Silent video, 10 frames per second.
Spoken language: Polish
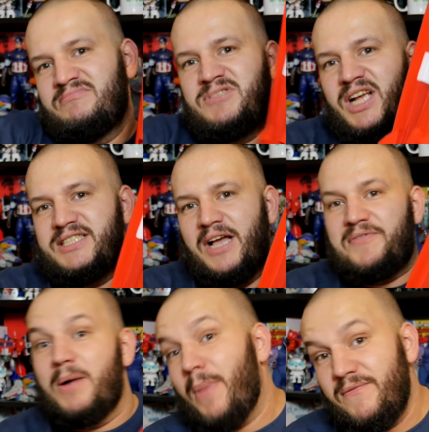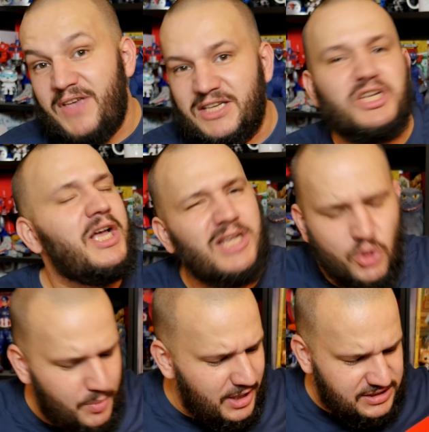Średniawka, mam większe, ja nie
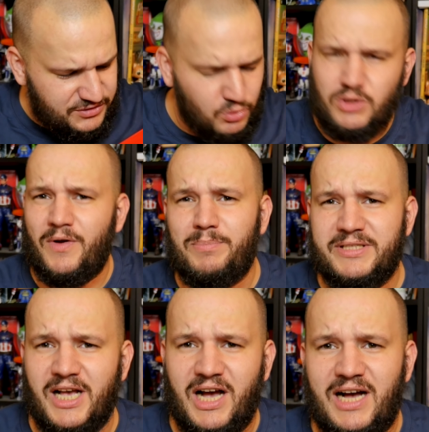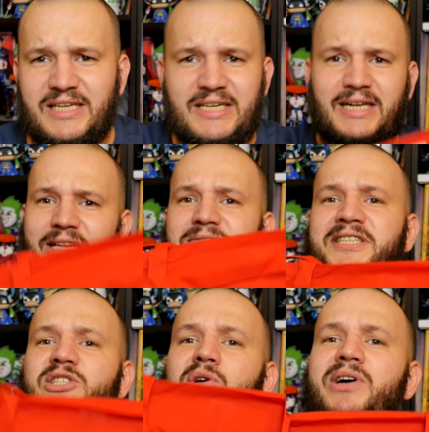lubię, ja zawsze używam plecaka,
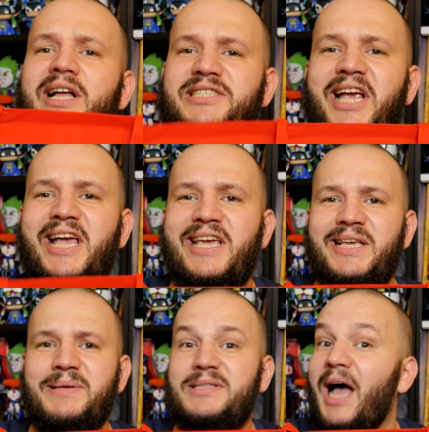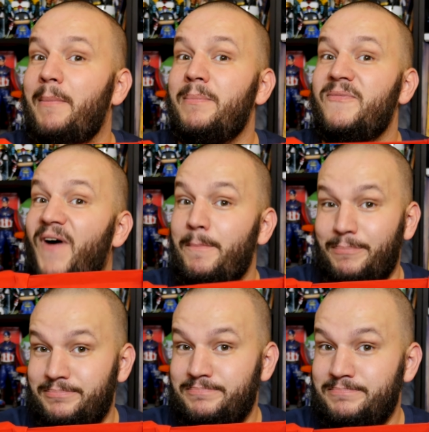więc to raczej dam wam.
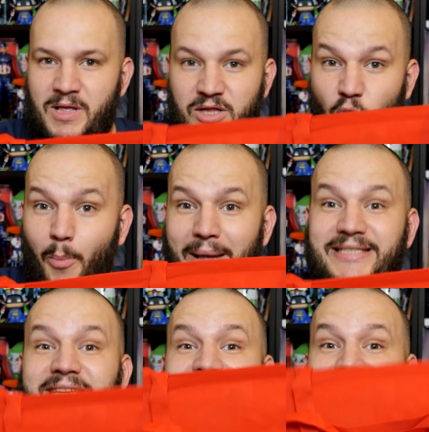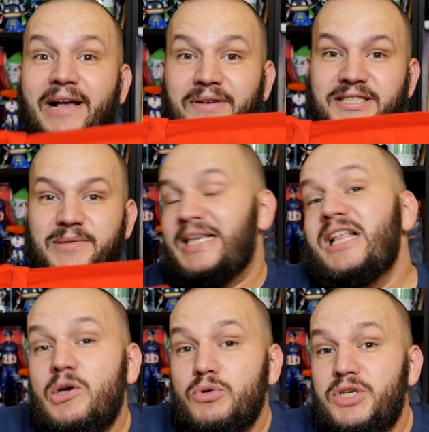To będzie dla was. Ja
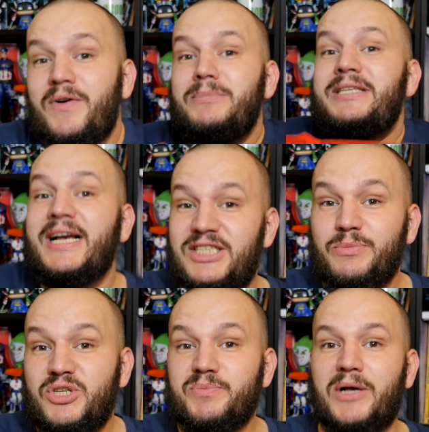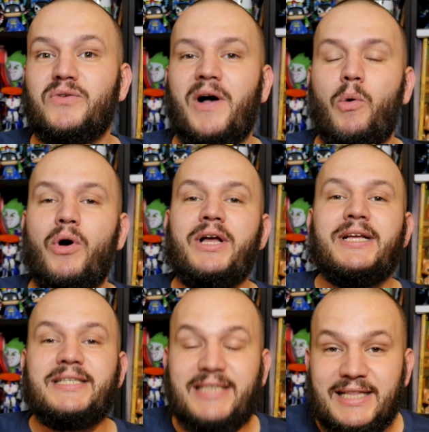nie używam, nie chcę, żeby się zmarnowało,
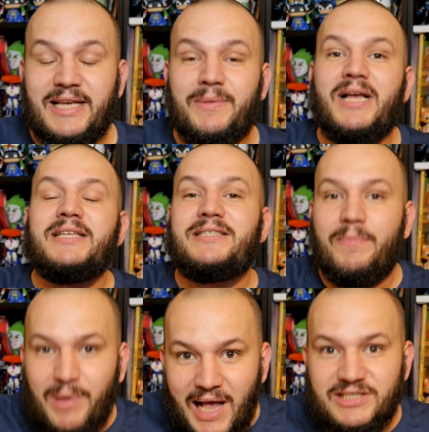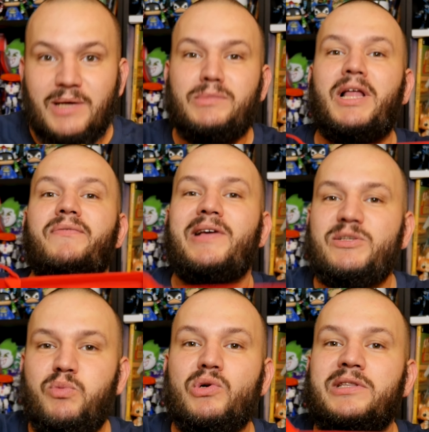zatem zapraszam na
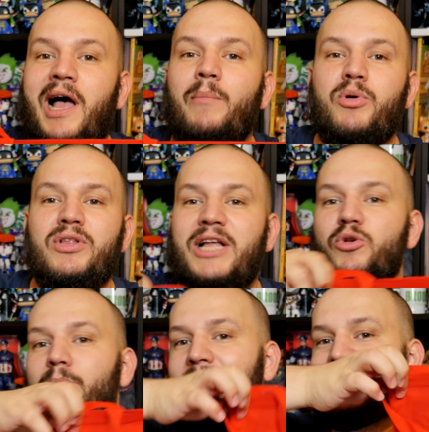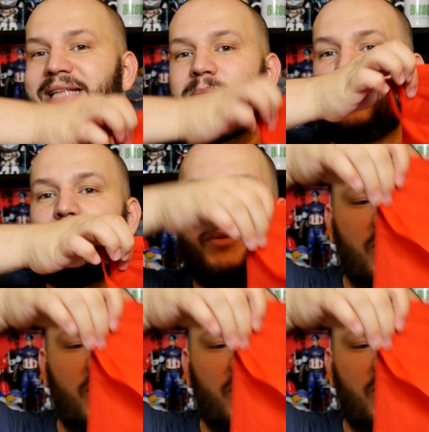Facebook, na Brodatą Brać, tam zrobimy